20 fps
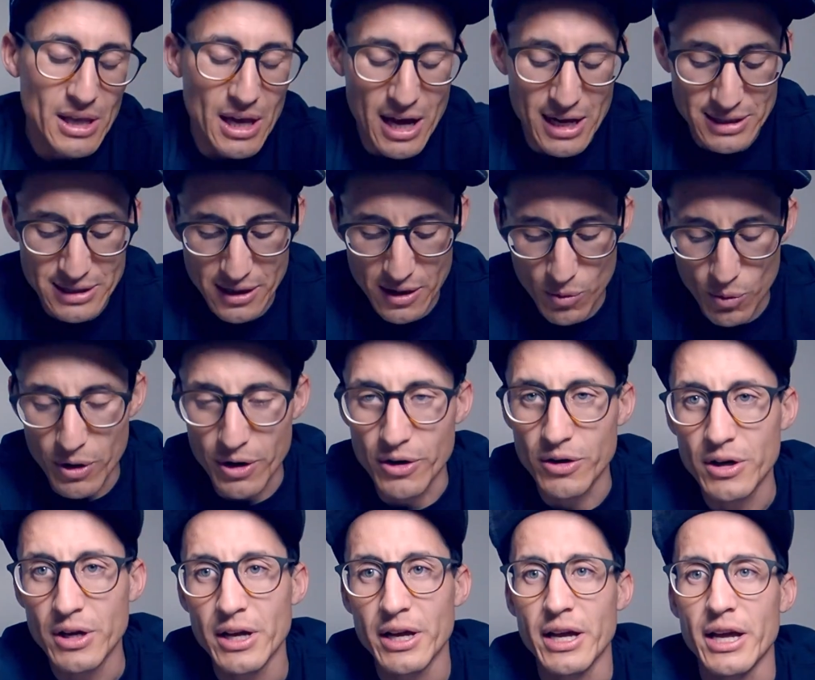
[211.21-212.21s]
Así que
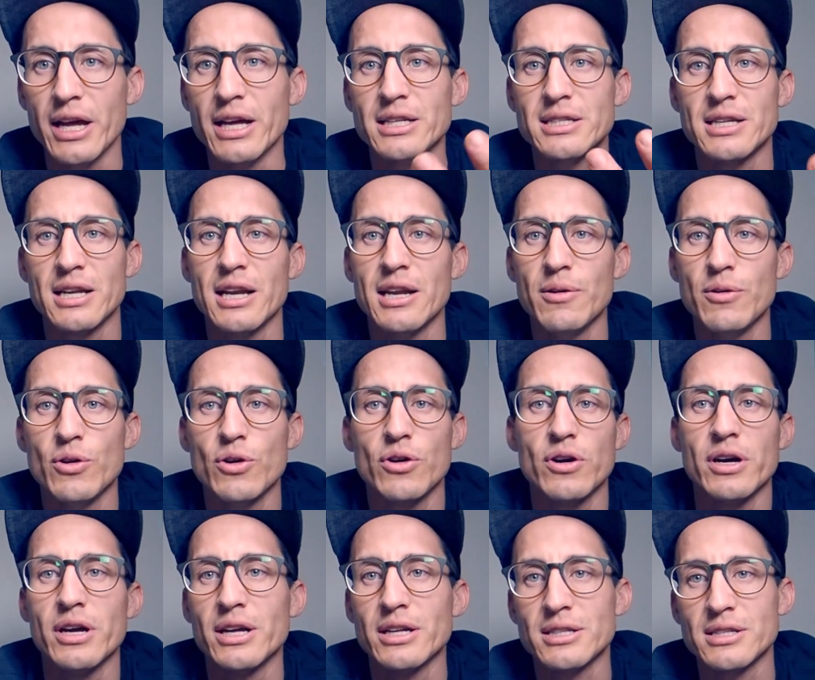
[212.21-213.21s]
bueno, ese
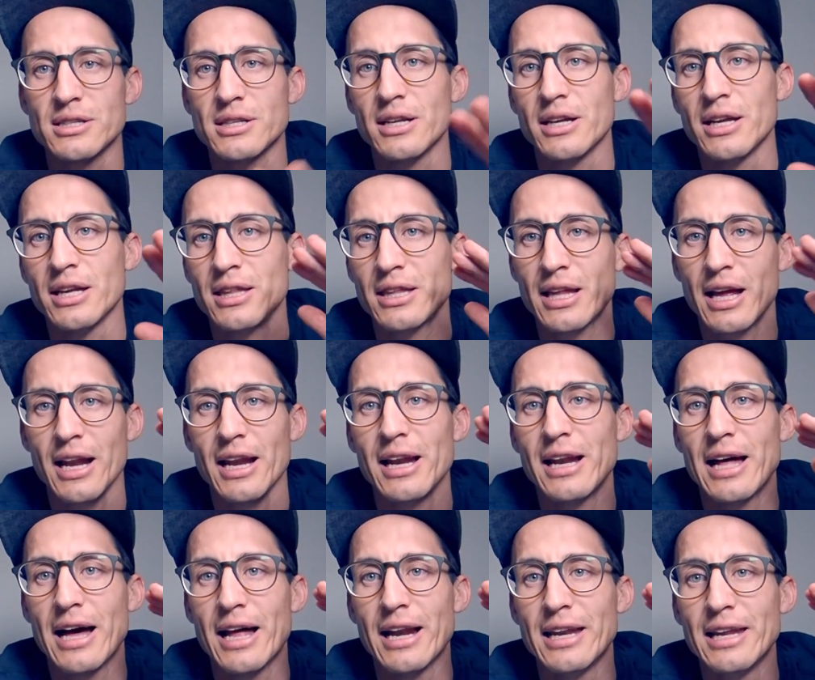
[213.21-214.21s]
libro es, está
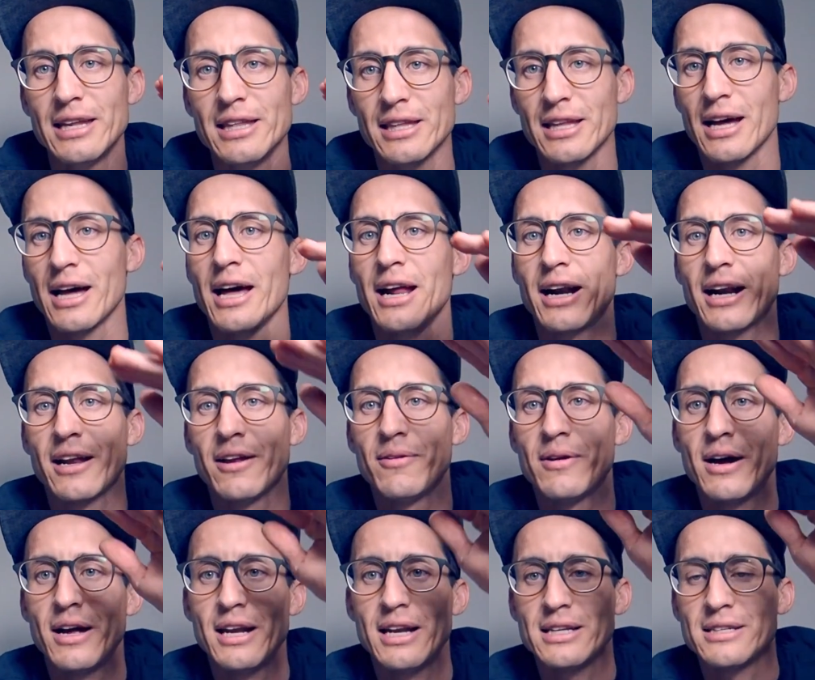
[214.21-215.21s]
en la lista
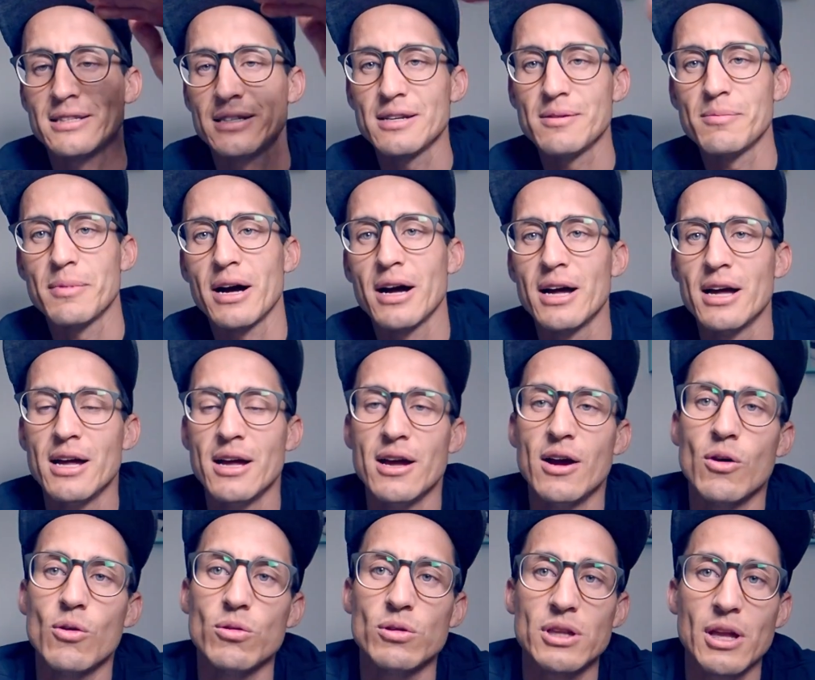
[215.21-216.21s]
arriba, en la cima,
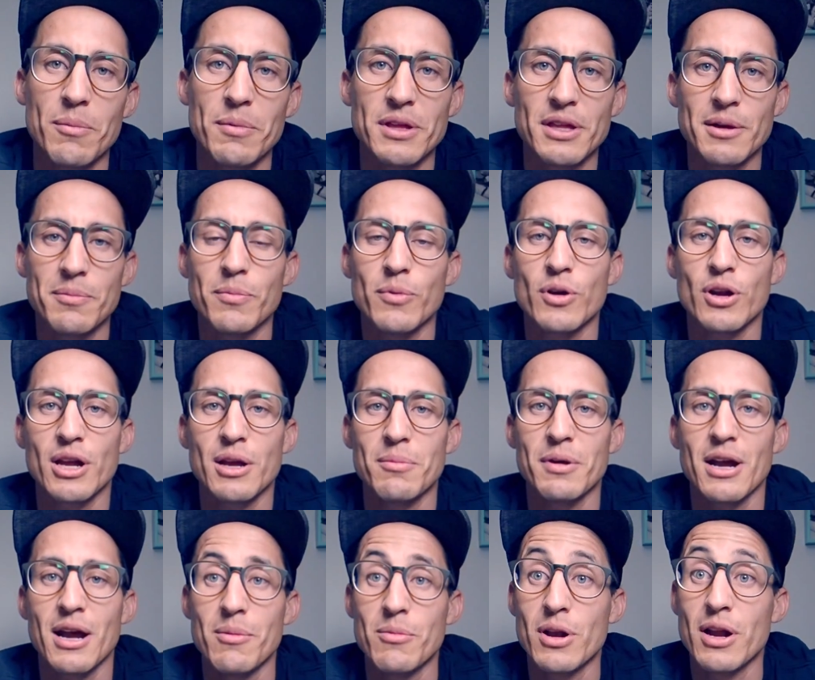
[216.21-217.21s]
justamente porque
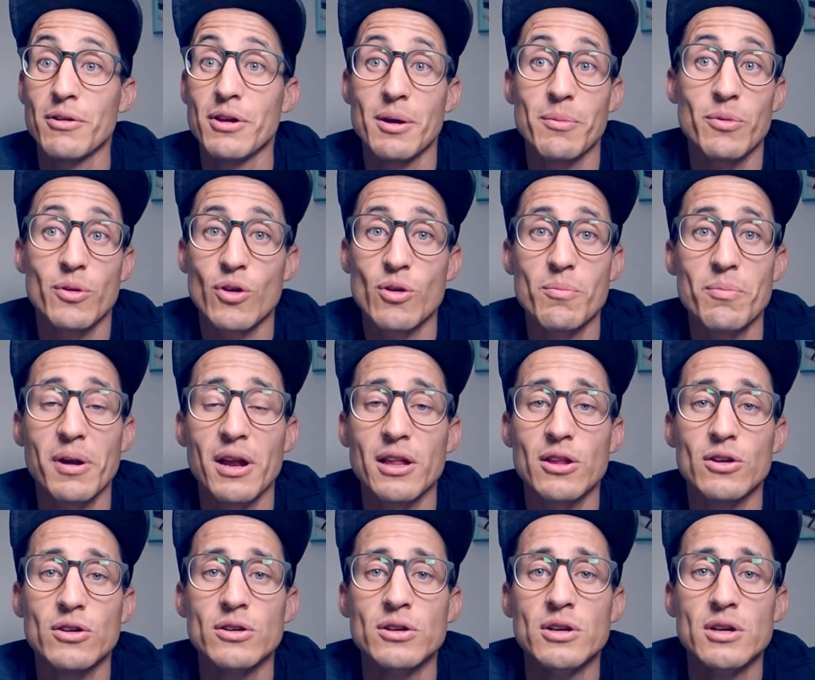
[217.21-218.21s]
me cambió la vida por
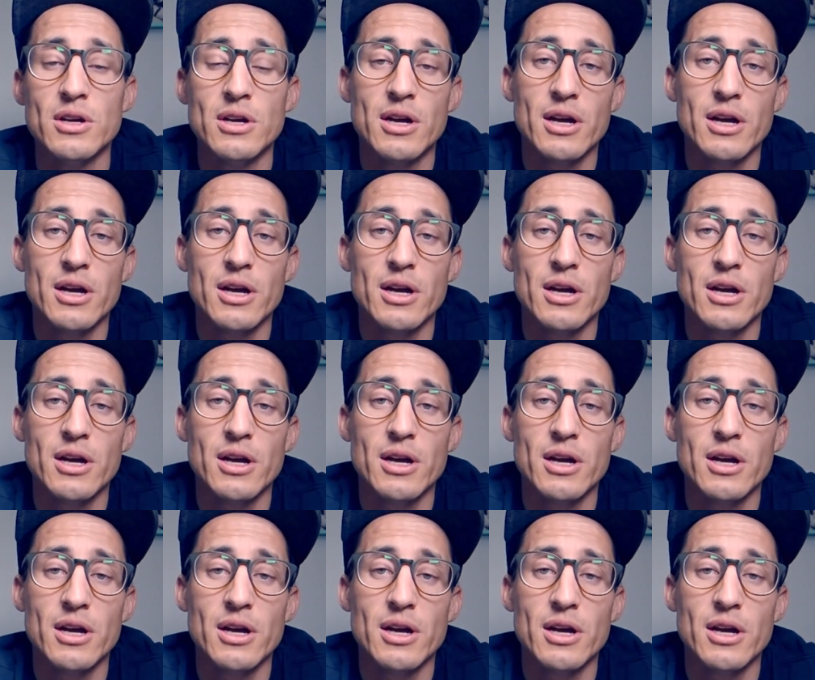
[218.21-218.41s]
completo,